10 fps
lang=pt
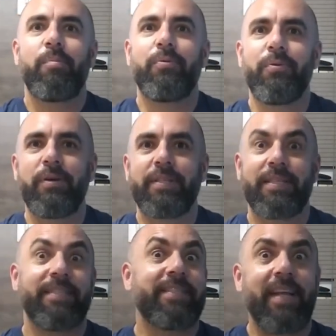por
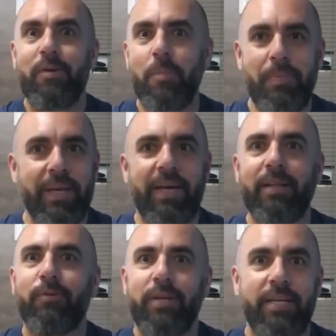estar
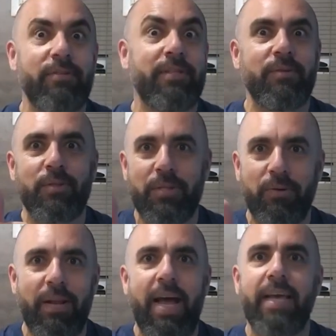acompanhando, olhando, dando o
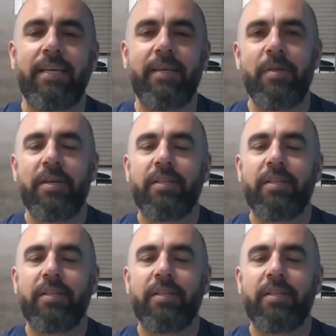seu like.